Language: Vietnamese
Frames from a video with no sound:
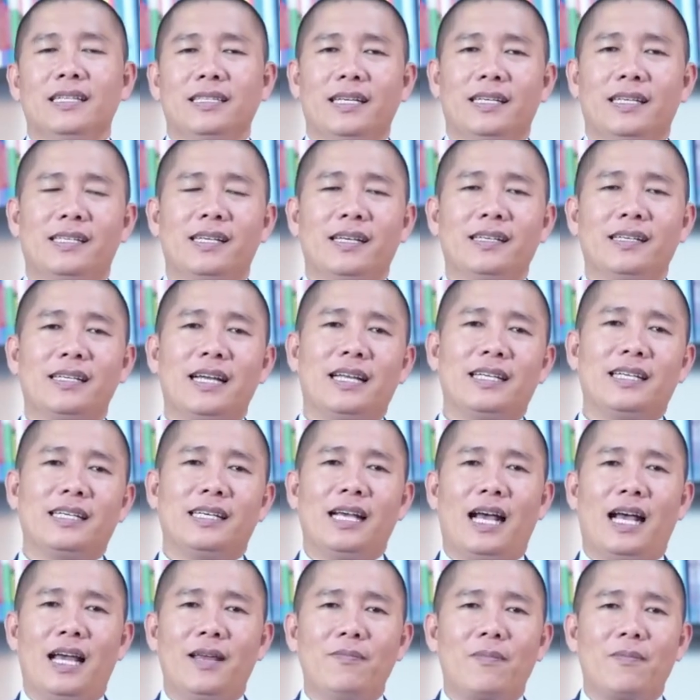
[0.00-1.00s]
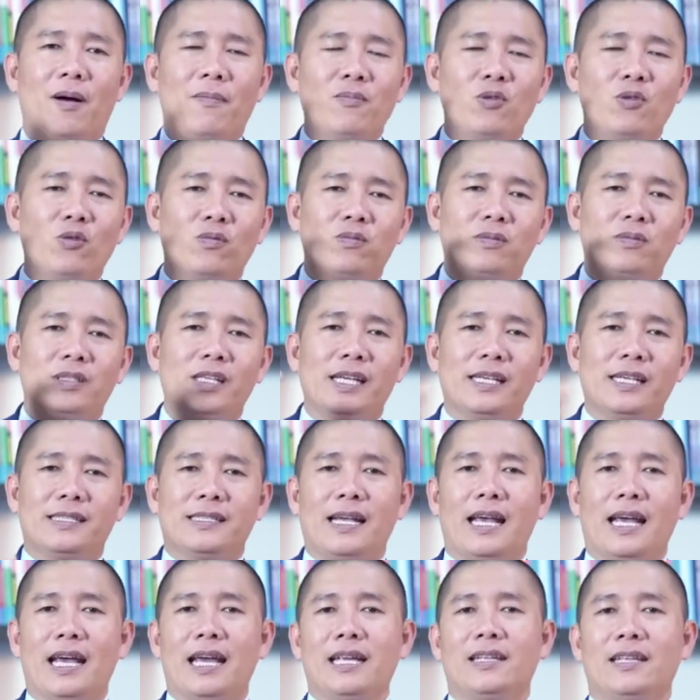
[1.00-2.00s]
thì xin các anh chị hãy bấm nút chia
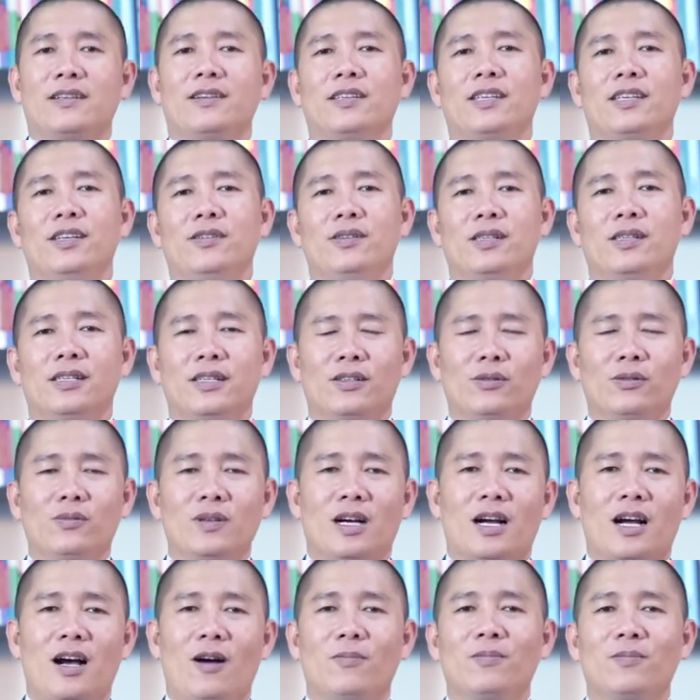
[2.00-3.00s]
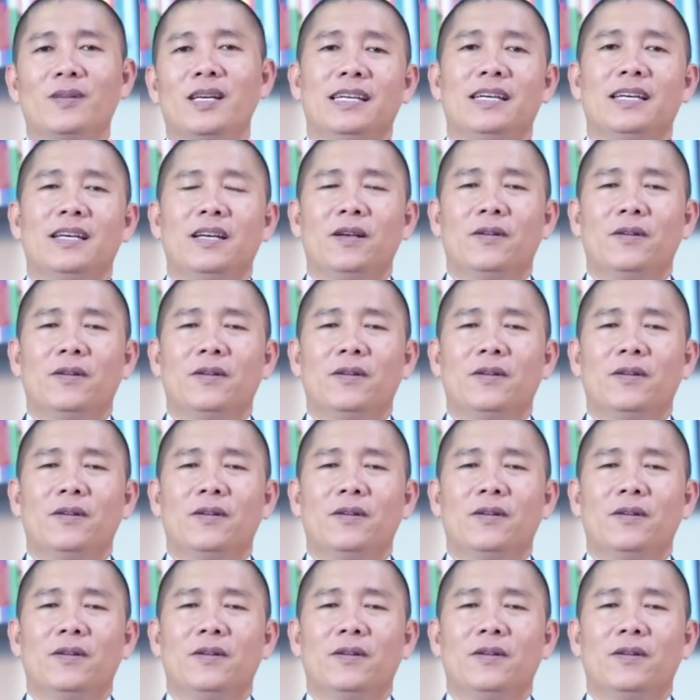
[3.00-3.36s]
sẻ cho nhiều người cũng được học.